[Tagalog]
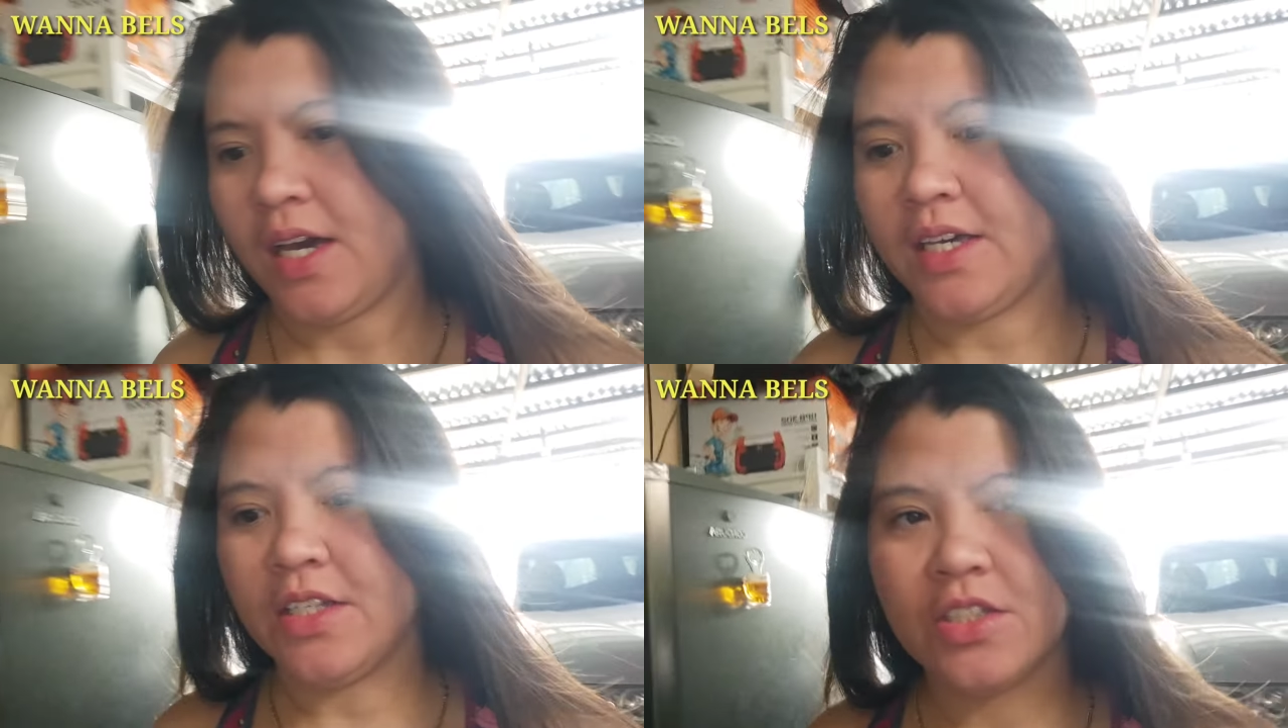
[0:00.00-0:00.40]

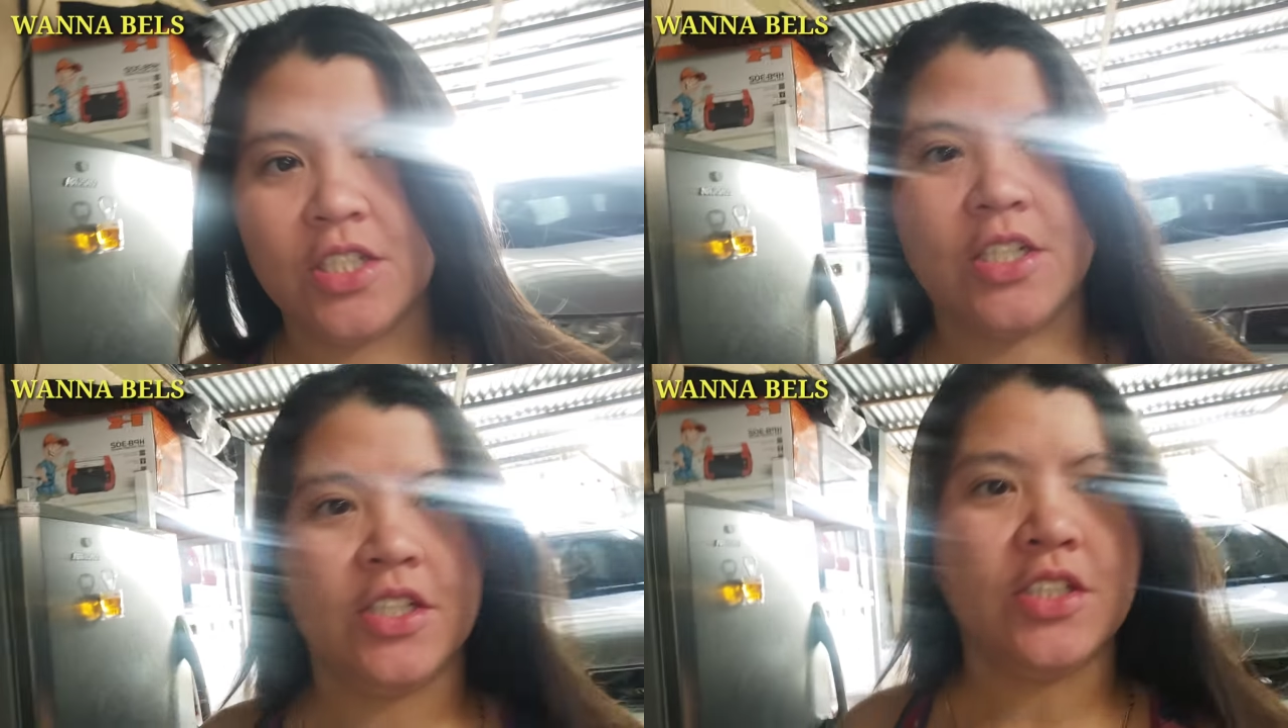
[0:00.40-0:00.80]
Ayan,
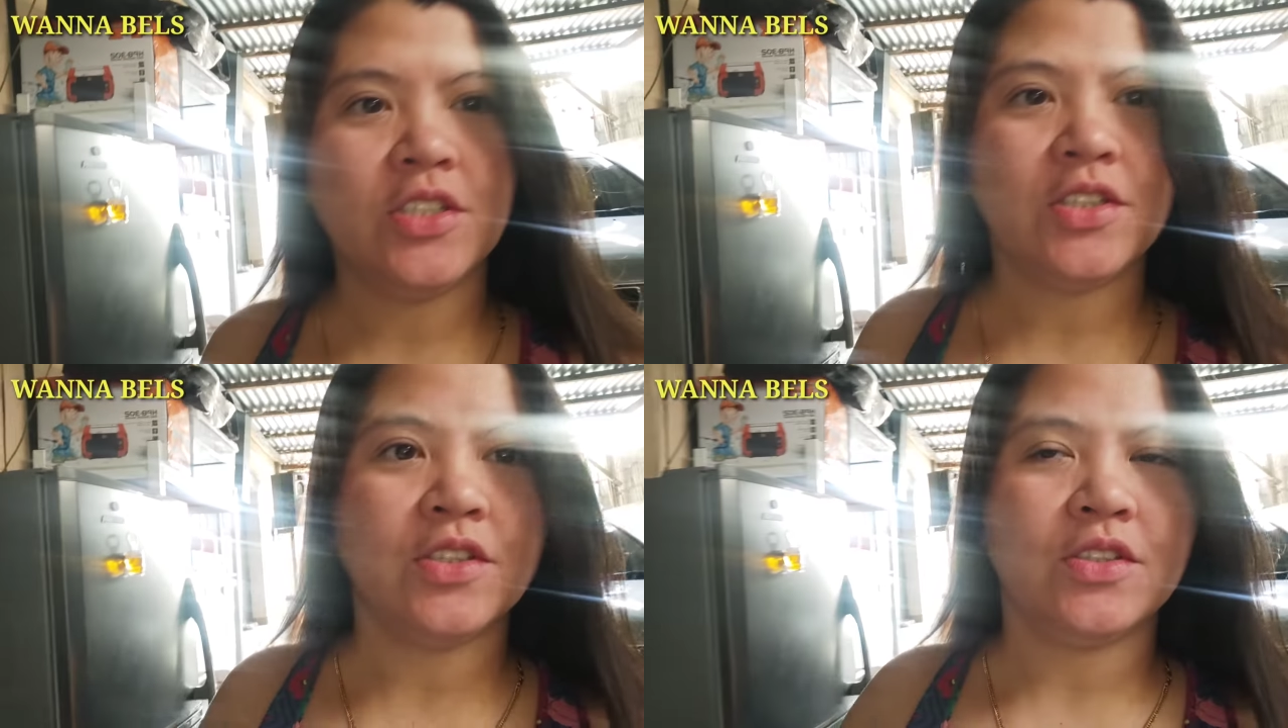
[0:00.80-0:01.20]
so,
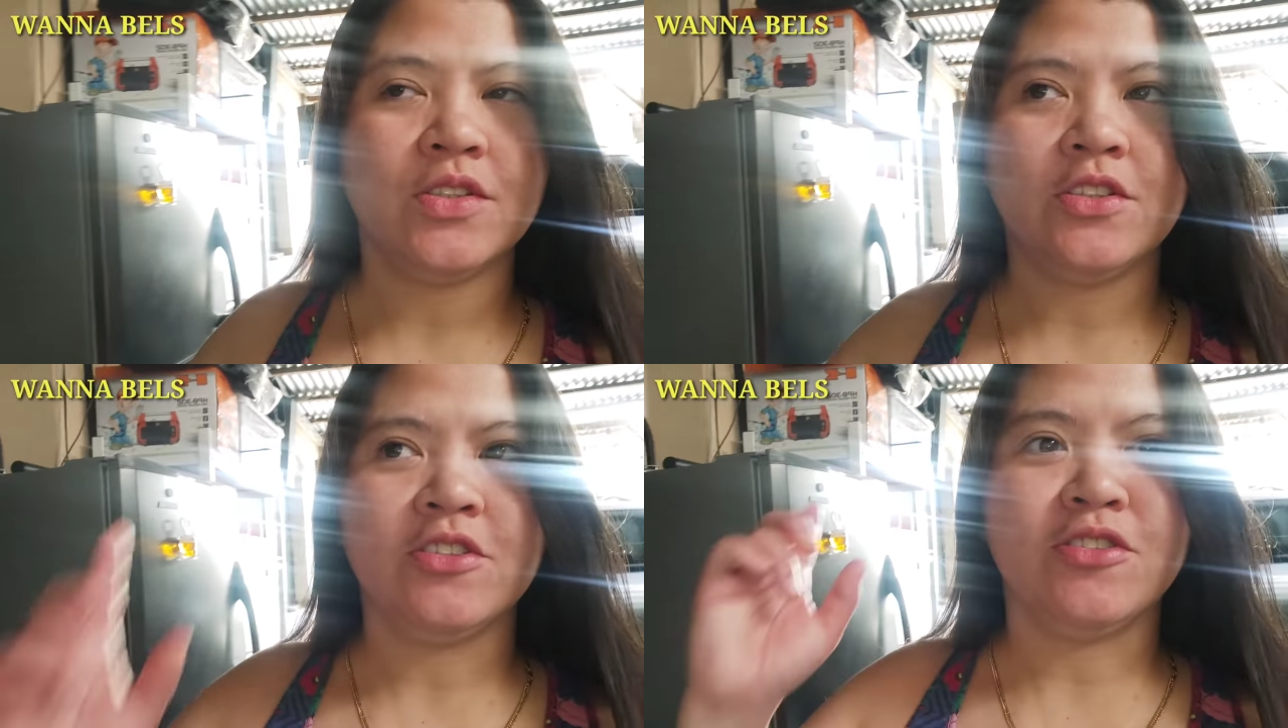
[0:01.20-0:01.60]

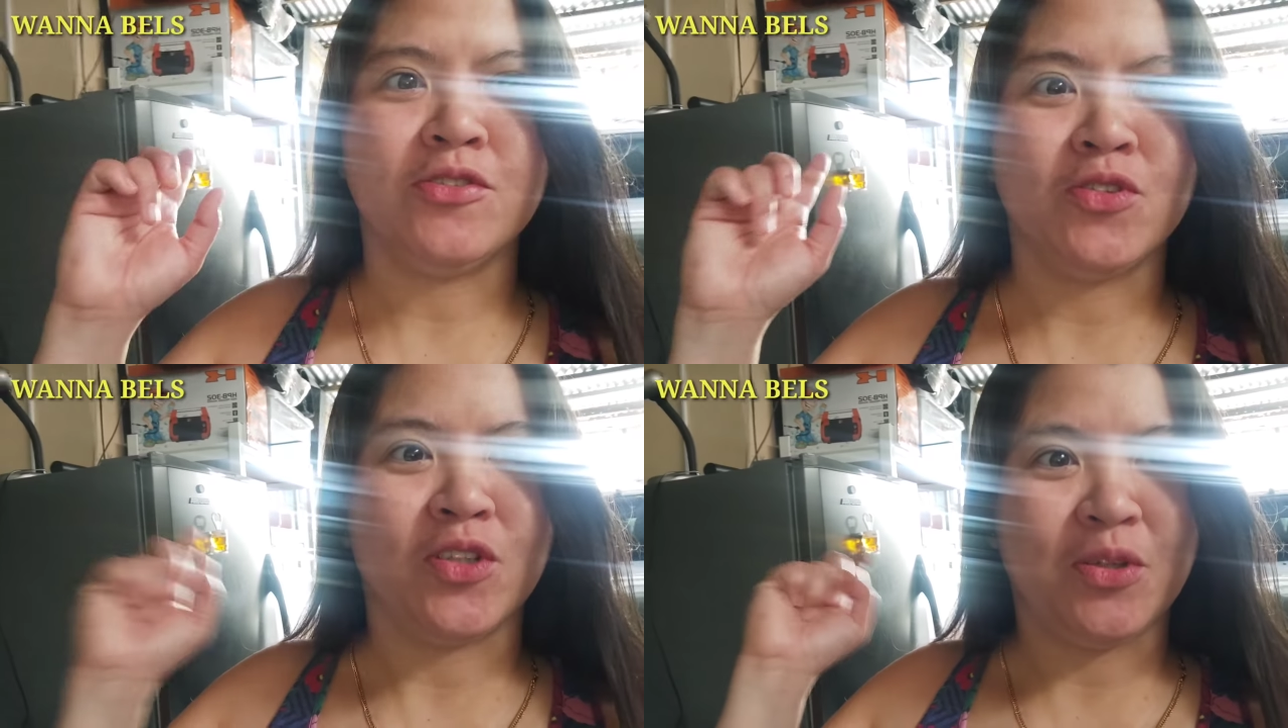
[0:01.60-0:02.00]

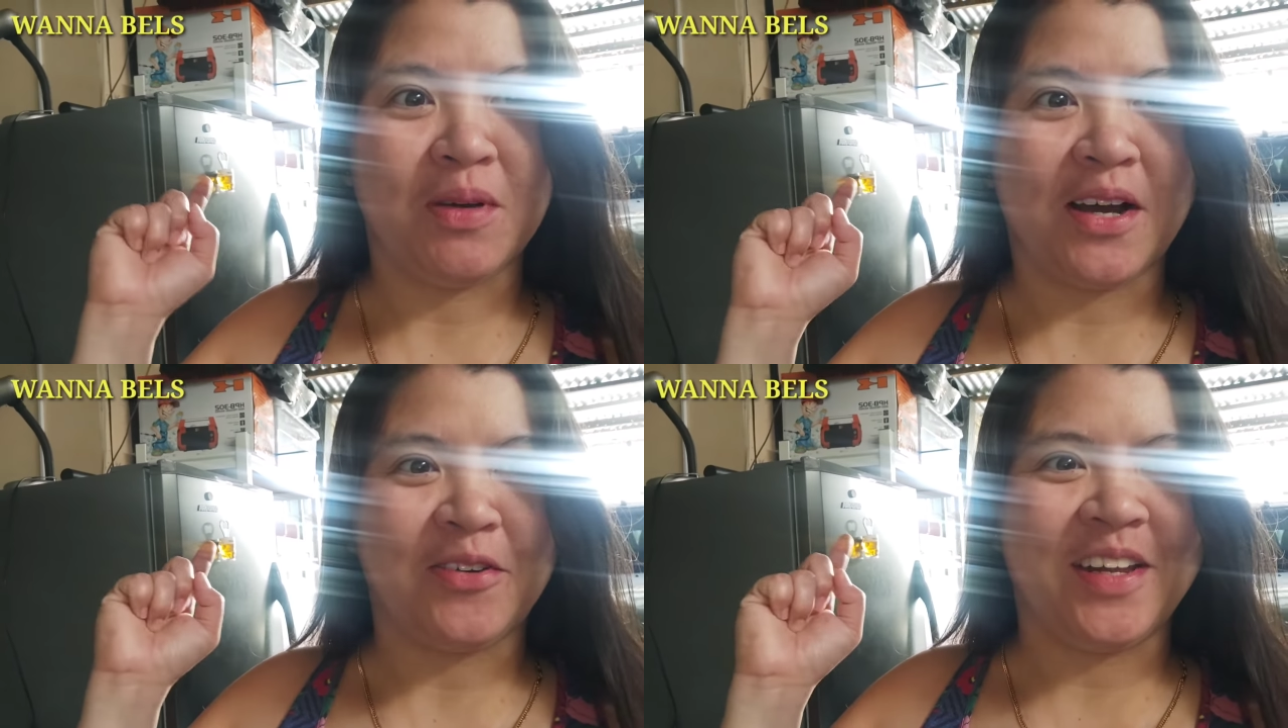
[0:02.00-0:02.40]
ano
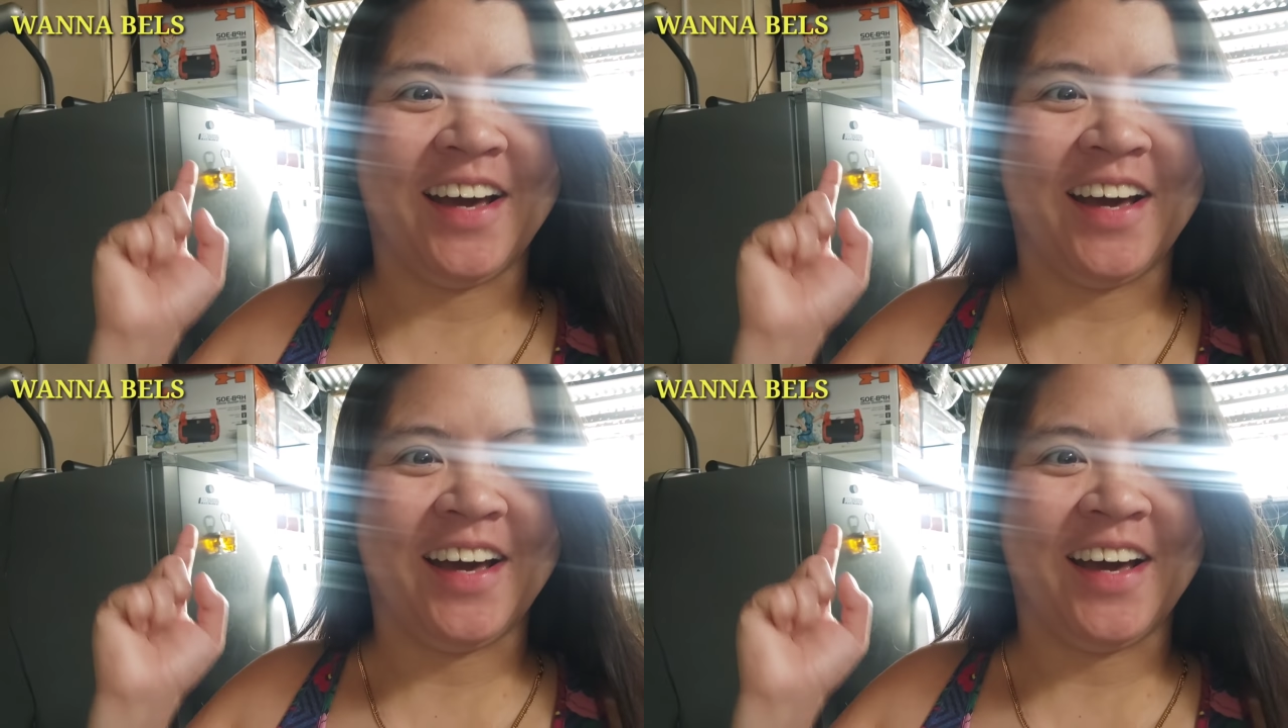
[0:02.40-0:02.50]
ba gagawin